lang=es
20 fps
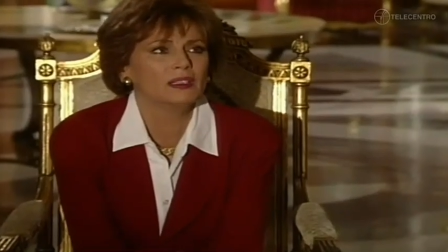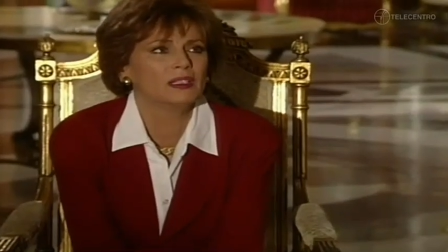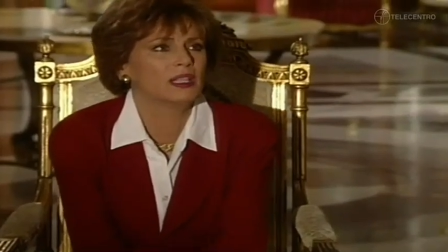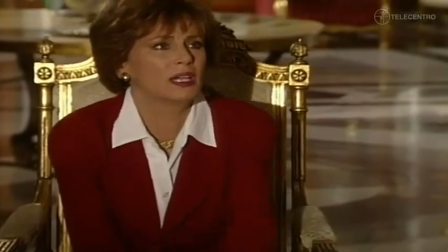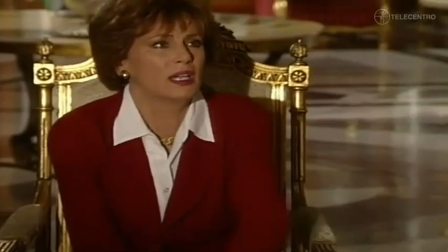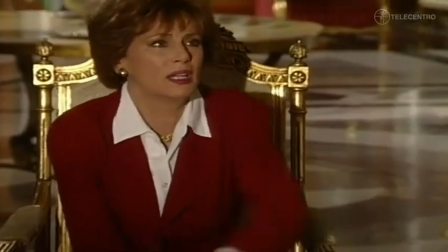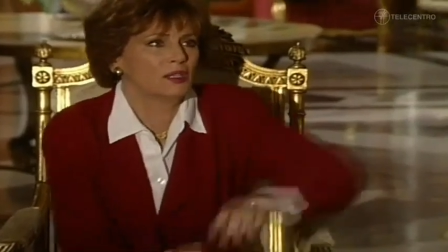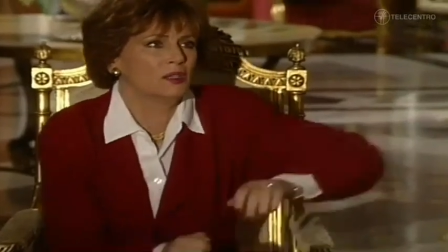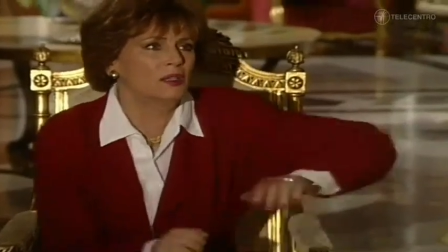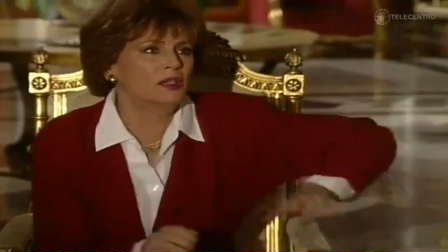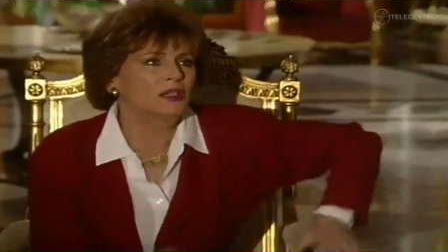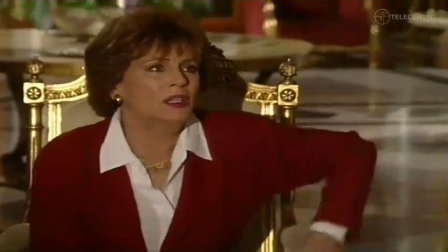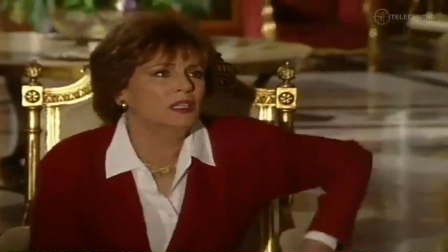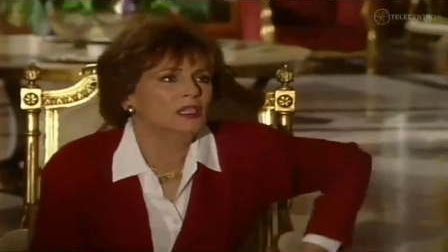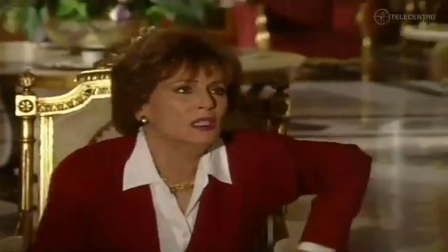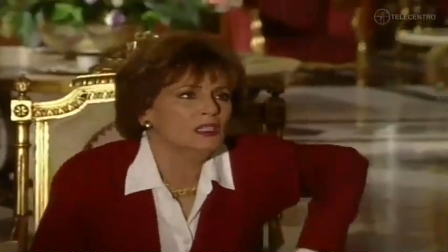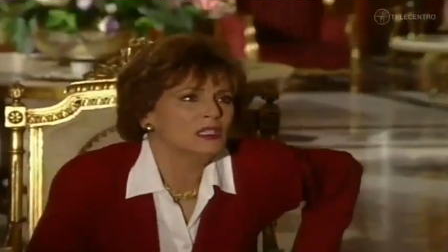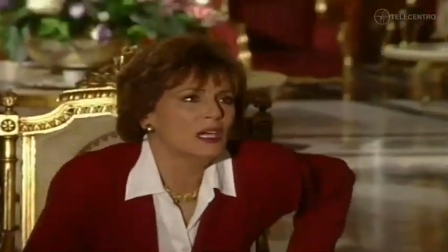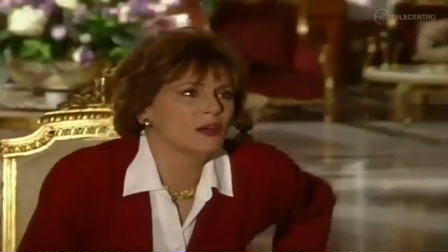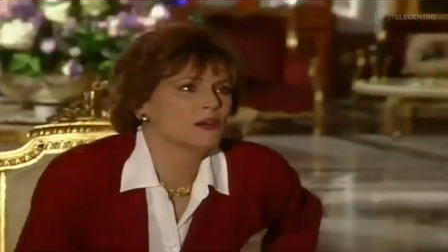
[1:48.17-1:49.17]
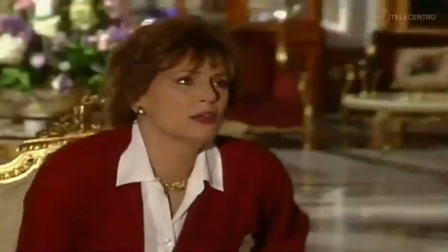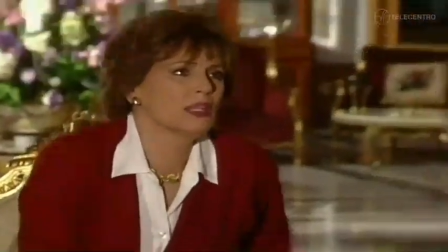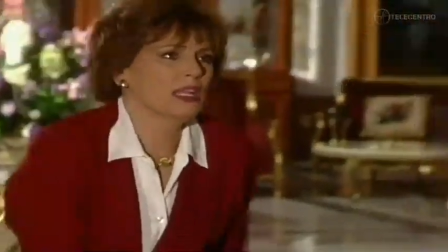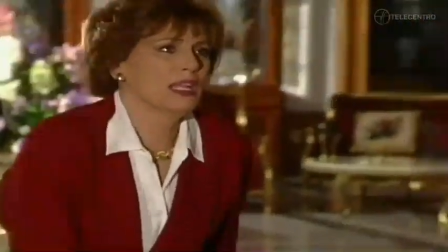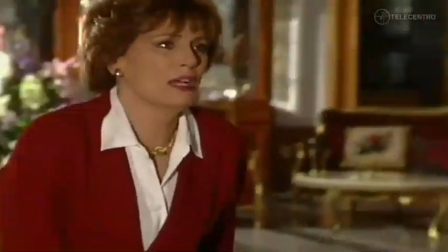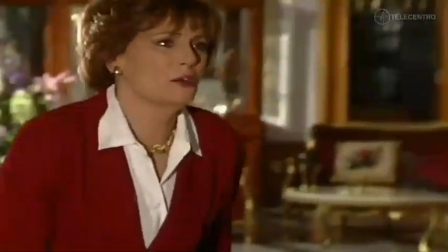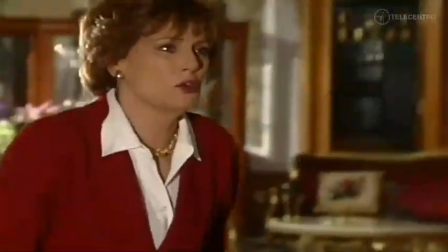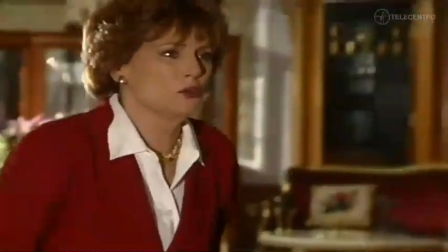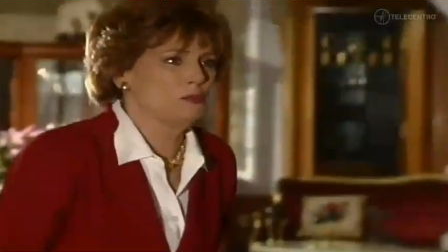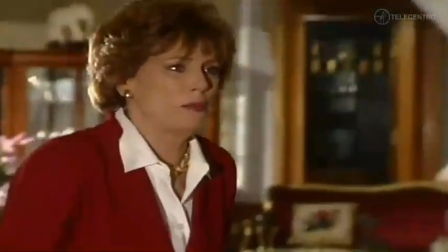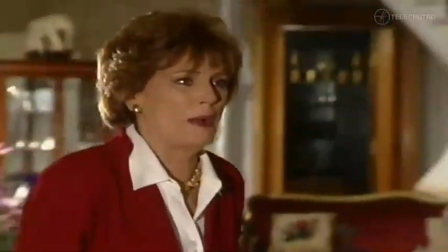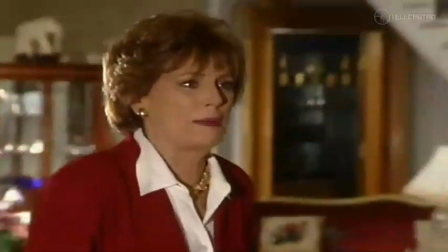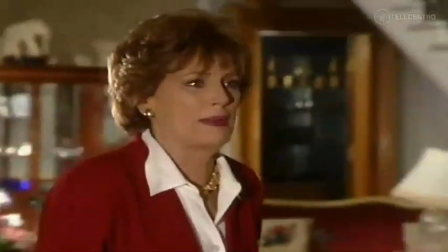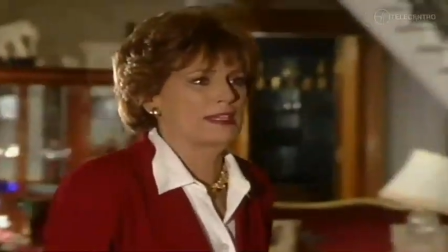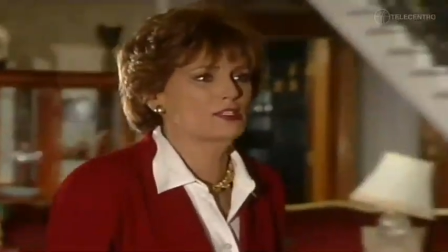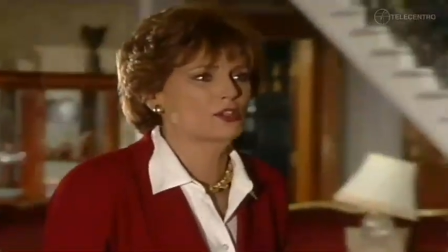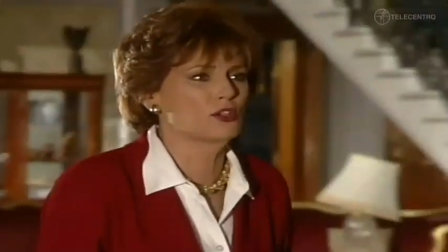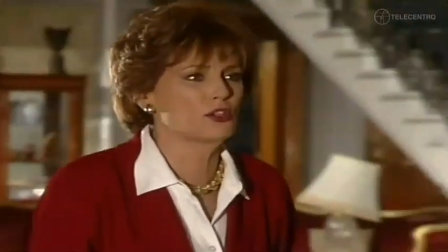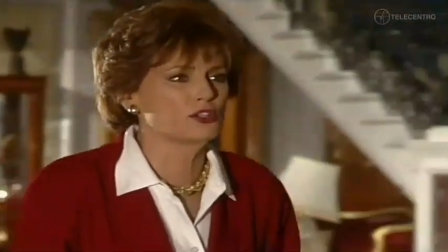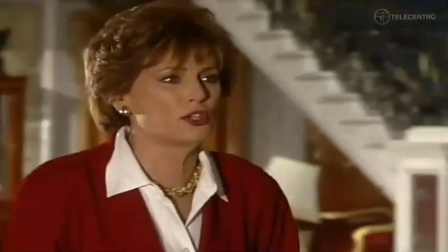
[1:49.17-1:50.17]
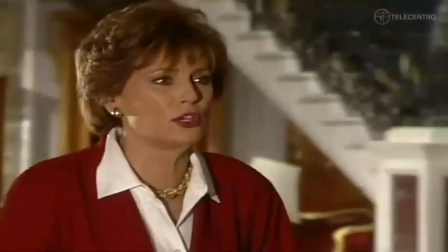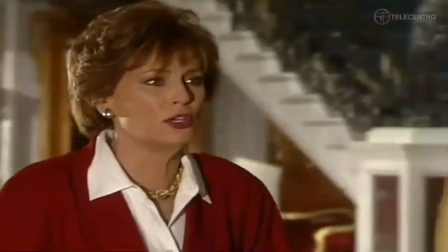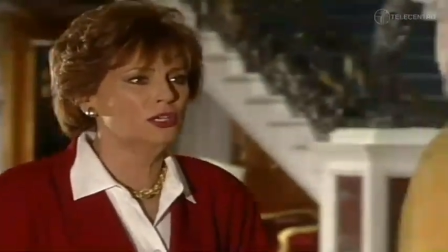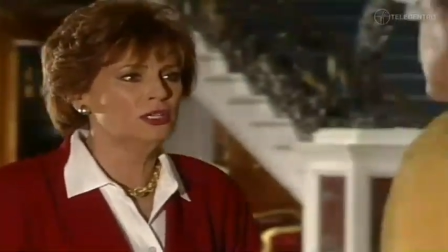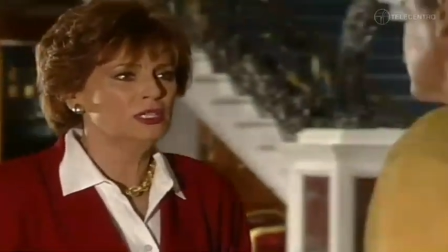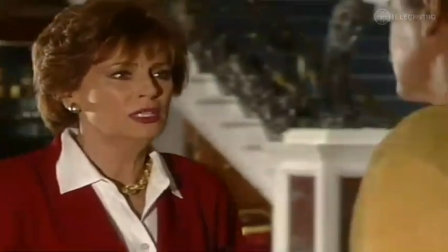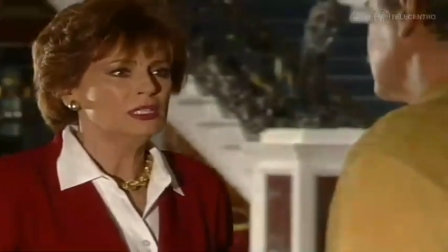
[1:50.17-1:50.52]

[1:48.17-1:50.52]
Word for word: Claro, ahora la culpable soy yo.